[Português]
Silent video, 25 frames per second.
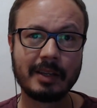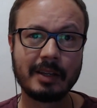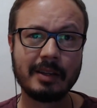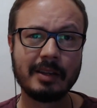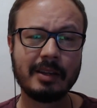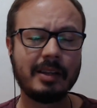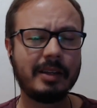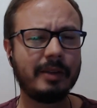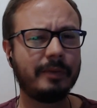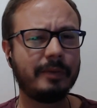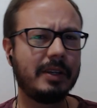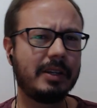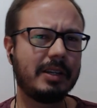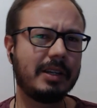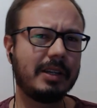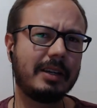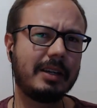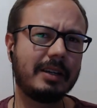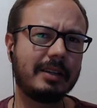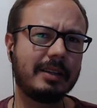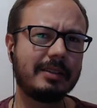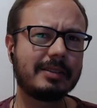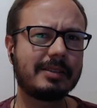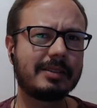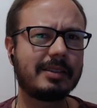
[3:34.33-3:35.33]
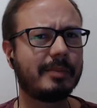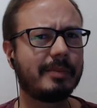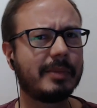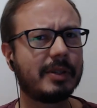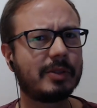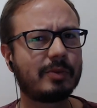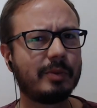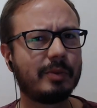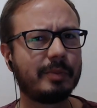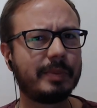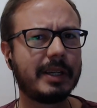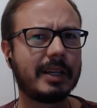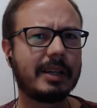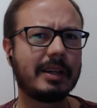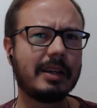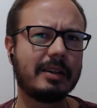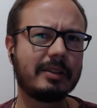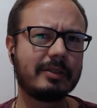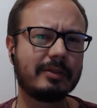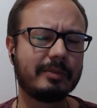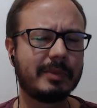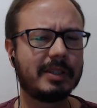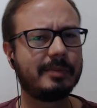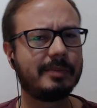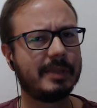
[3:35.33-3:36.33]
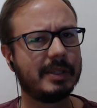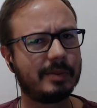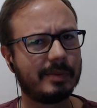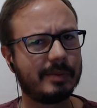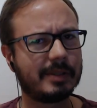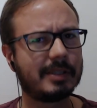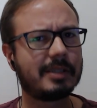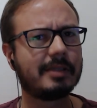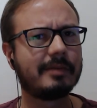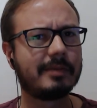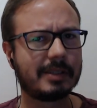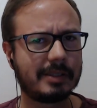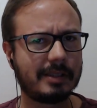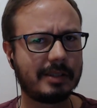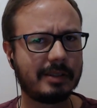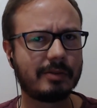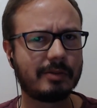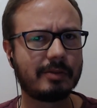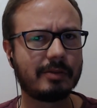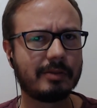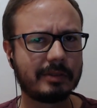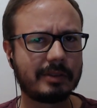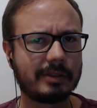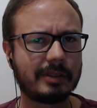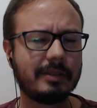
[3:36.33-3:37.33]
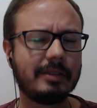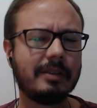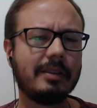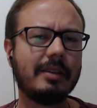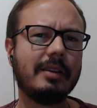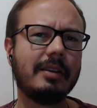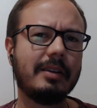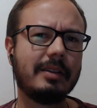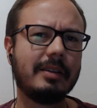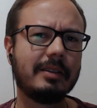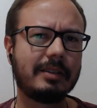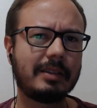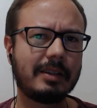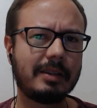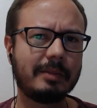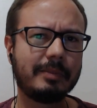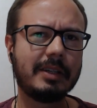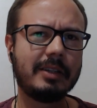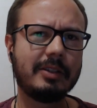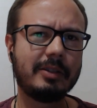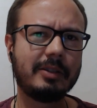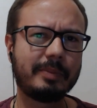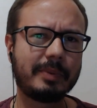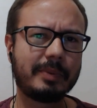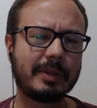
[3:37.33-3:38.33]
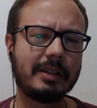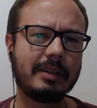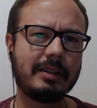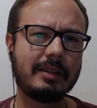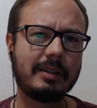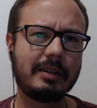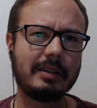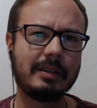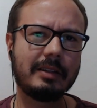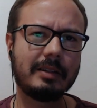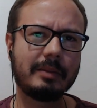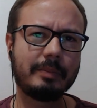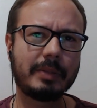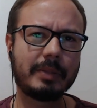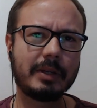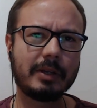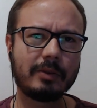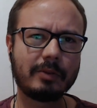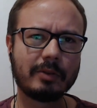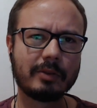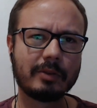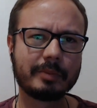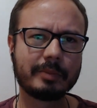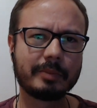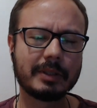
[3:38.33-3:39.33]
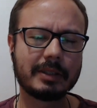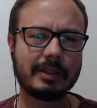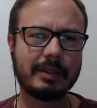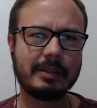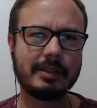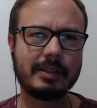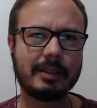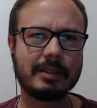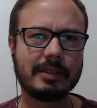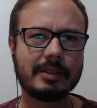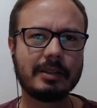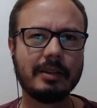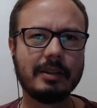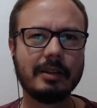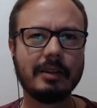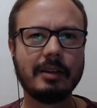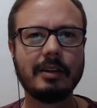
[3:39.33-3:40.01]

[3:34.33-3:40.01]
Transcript: Refrigerada assim é mais complicado, mas mesmo assim você encontra trabalho para Kombi, tá gente?